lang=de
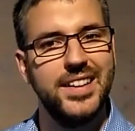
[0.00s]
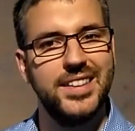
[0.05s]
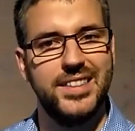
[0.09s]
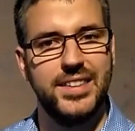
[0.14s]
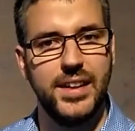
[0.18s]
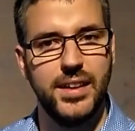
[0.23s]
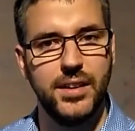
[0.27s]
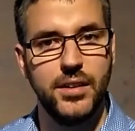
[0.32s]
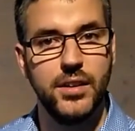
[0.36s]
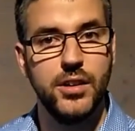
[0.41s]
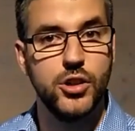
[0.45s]

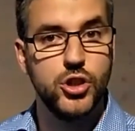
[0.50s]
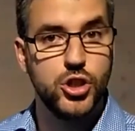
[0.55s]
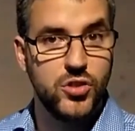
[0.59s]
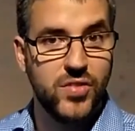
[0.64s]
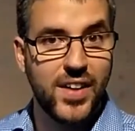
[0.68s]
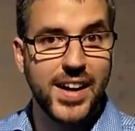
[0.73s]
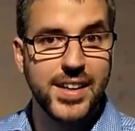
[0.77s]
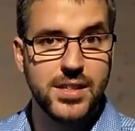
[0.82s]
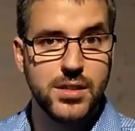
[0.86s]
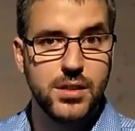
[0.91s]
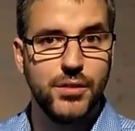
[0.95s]
den
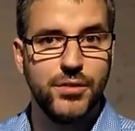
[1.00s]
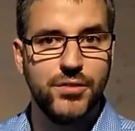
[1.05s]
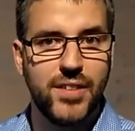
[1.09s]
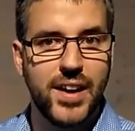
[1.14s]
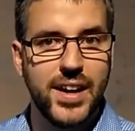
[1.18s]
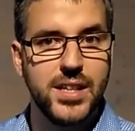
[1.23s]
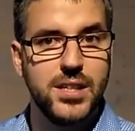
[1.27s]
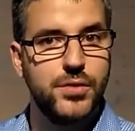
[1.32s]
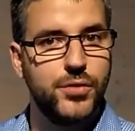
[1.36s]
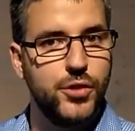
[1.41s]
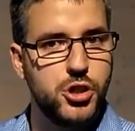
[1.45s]
schwarz auf
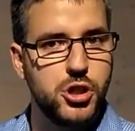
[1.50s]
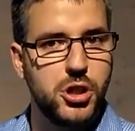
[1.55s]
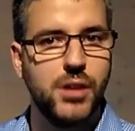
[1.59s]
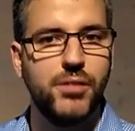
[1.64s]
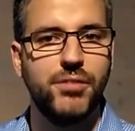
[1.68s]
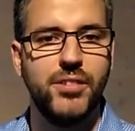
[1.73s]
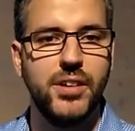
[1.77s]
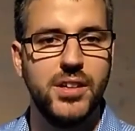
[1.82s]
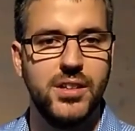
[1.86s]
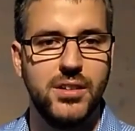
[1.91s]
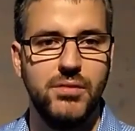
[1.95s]
weiß
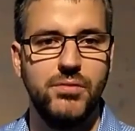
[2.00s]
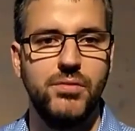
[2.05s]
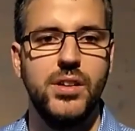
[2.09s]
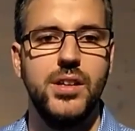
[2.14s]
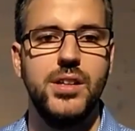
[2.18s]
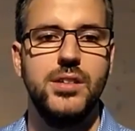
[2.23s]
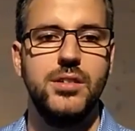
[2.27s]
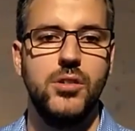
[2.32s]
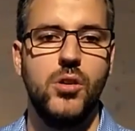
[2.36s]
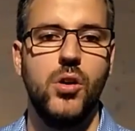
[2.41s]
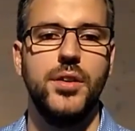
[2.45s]
verschriftlichten
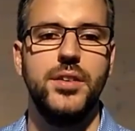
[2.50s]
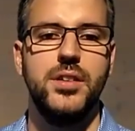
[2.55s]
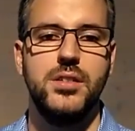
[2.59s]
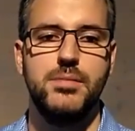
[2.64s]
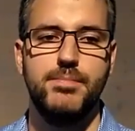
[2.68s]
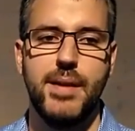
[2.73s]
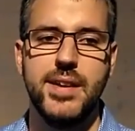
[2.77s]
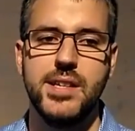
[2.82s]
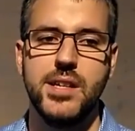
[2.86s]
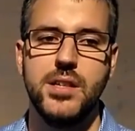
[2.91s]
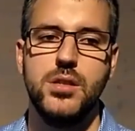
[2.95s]
Willen Gottes
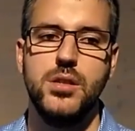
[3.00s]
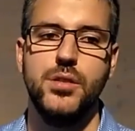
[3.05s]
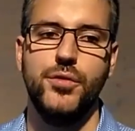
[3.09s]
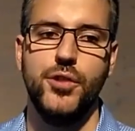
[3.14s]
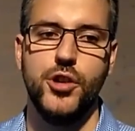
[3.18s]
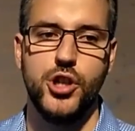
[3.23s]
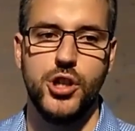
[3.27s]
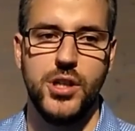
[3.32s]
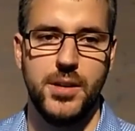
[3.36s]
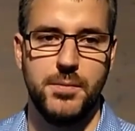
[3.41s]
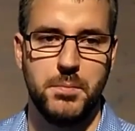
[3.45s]
besser zu
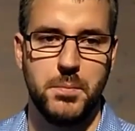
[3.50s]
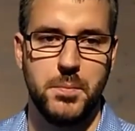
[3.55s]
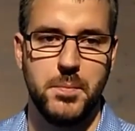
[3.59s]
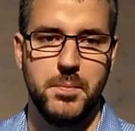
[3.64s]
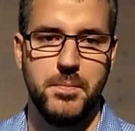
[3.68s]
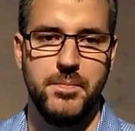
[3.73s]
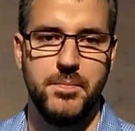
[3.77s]
verstehen.